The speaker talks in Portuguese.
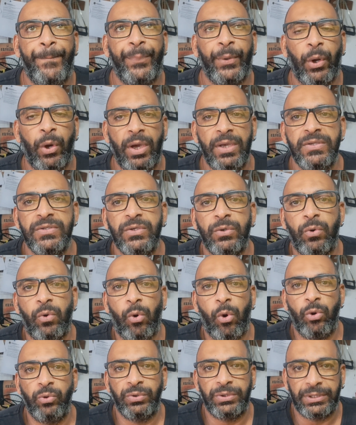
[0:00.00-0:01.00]
prós e
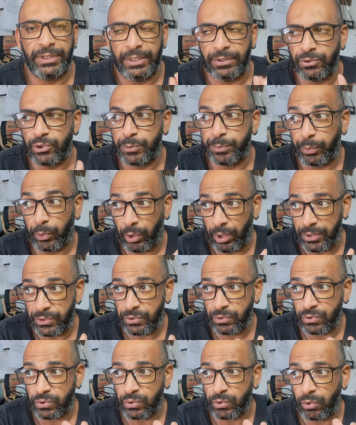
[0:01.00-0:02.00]
contras, os
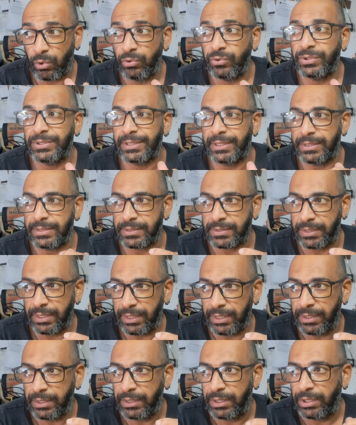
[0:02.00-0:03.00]
prós e os contras,
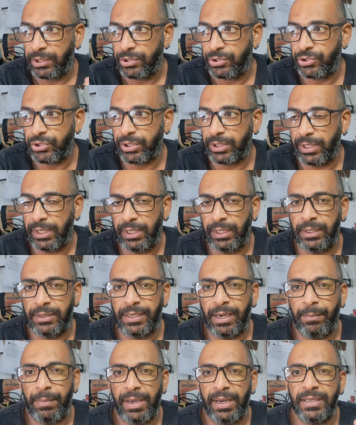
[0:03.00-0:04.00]
né? De quem
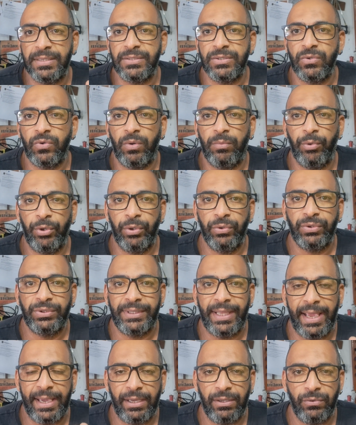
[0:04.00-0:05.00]
trabalha assim como eu,
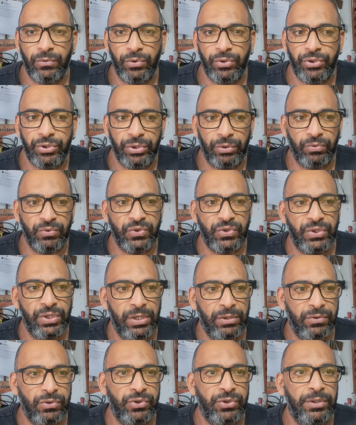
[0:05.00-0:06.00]
técnico de
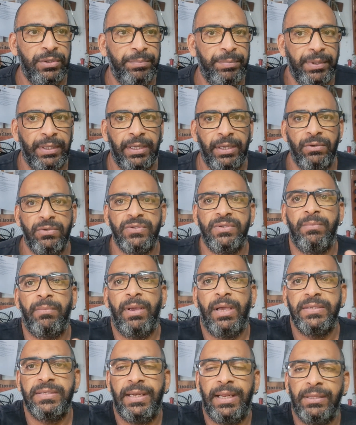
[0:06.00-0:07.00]
conserto de pequenos e
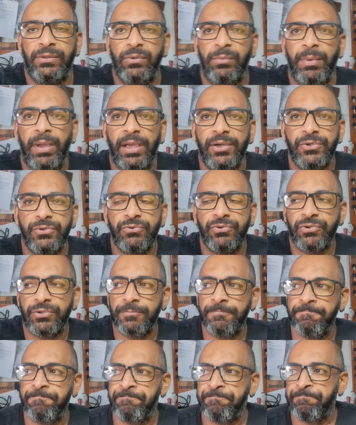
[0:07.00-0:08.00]
médios eletrodomésticos.
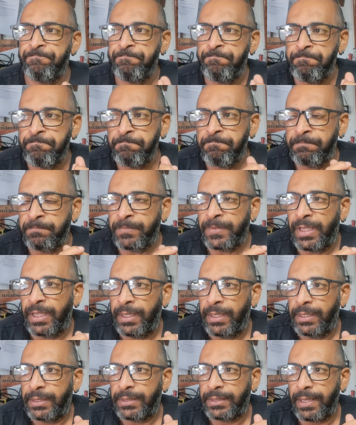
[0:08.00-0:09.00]

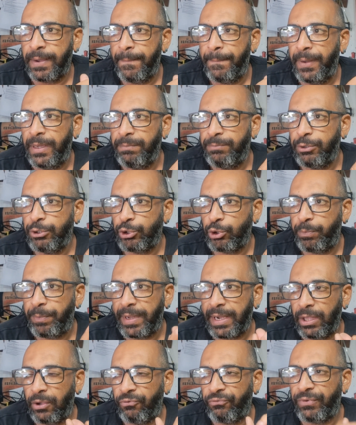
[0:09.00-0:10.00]
Também pediu
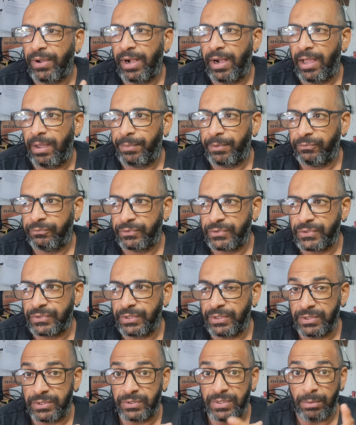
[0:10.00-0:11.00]
para eu falar para
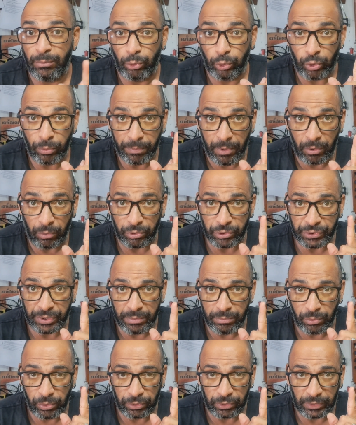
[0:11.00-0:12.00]
vocês. Isso é muito bom,
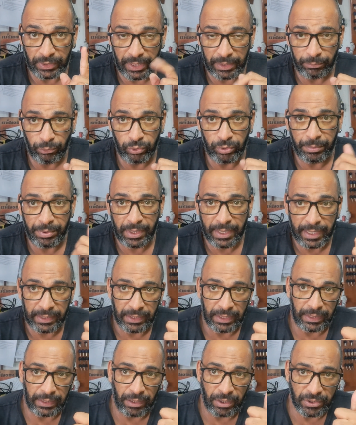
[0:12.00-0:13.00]
gostei muito, tá? Muito obrigado
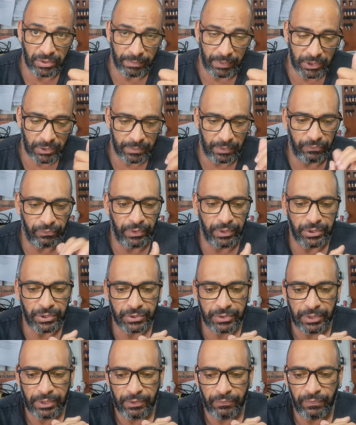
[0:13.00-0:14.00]
aí, Cleidson, mais uma
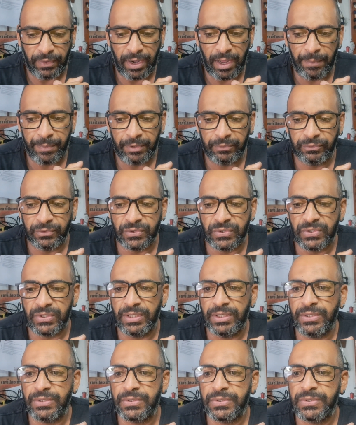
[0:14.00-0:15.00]
vez falar para
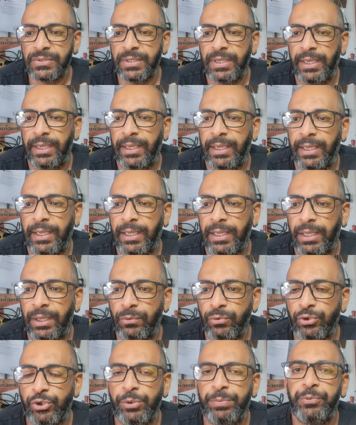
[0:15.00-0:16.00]
vocês é,
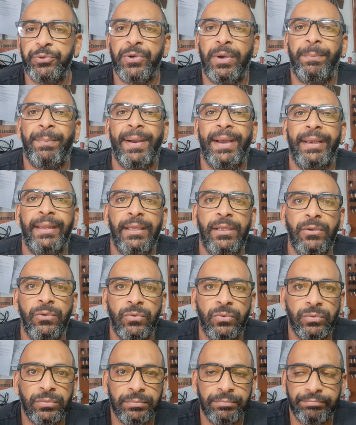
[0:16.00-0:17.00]
o tipo de
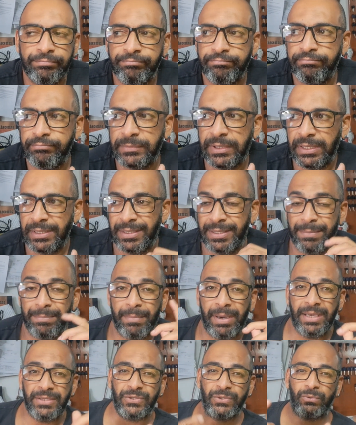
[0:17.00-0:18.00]
aparelho né, que
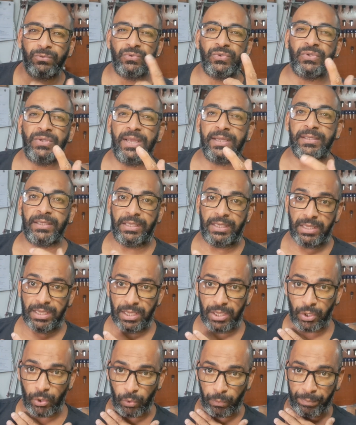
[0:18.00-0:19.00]
mais se conserta,
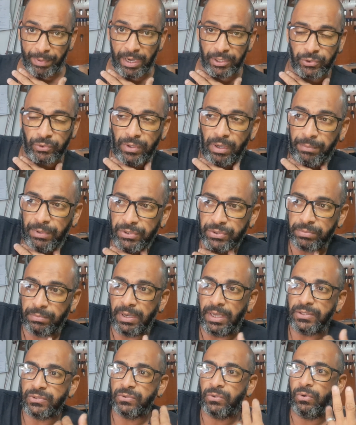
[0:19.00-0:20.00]
que eu particularmente
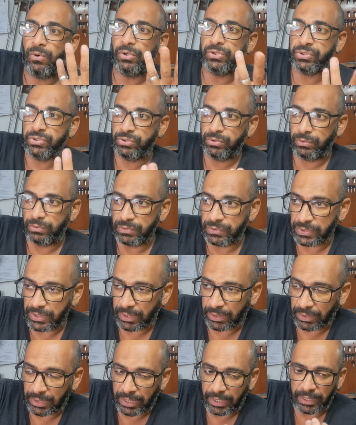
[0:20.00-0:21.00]
mais gosto de
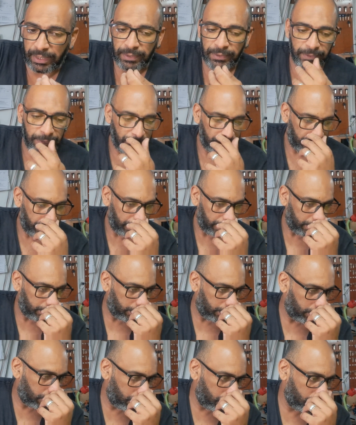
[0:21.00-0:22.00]
consertar,
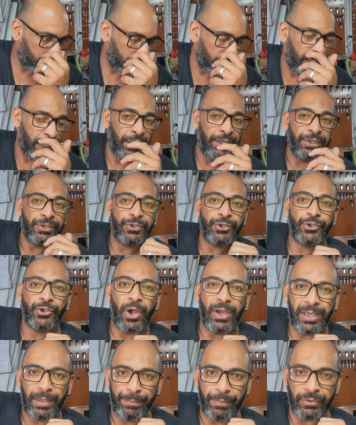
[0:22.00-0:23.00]
entendeu?
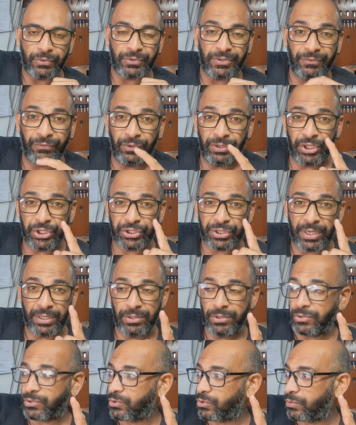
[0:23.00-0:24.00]
Só que, pessoas, eu vou deixar
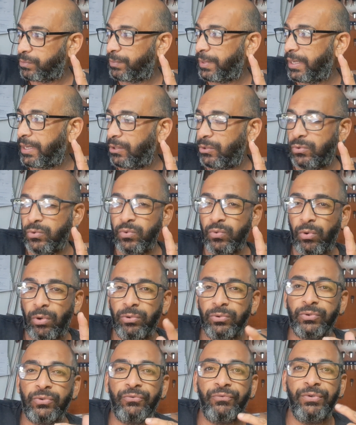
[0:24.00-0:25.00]
isso para um
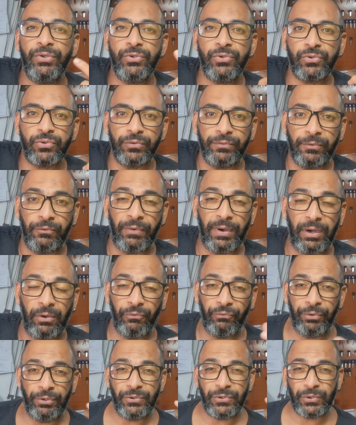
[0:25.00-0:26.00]
outro vídeo. Vou falar
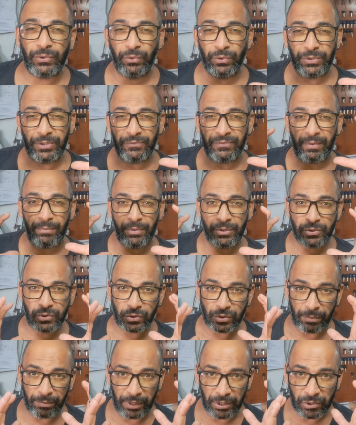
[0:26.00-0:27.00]
um vídeo exclusivamente
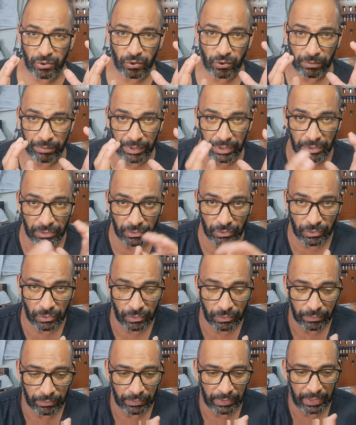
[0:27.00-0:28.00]
somente sobre
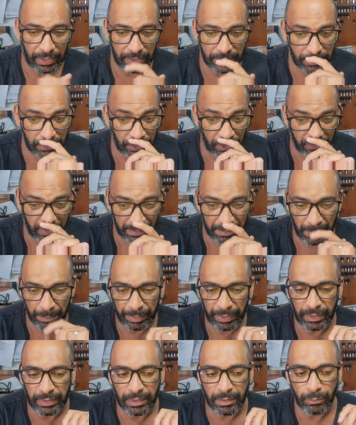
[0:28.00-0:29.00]
isso, tá? Senão vai me
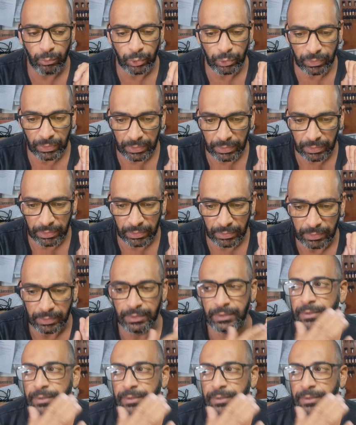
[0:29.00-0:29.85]
prender muito aqui,